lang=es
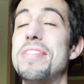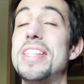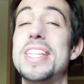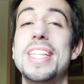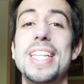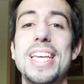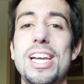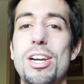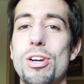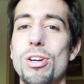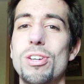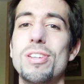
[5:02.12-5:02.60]

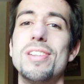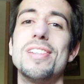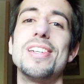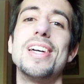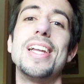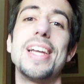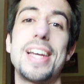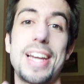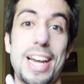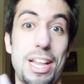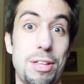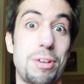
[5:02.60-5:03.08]
Nico,
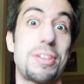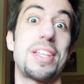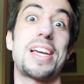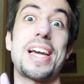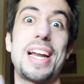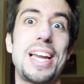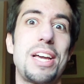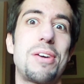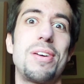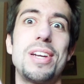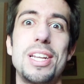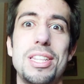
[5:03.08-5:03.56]
el creador de
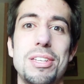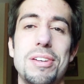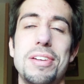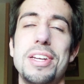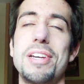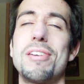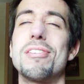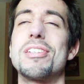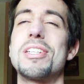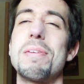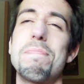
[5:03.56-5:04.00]
Cálico Electrónico,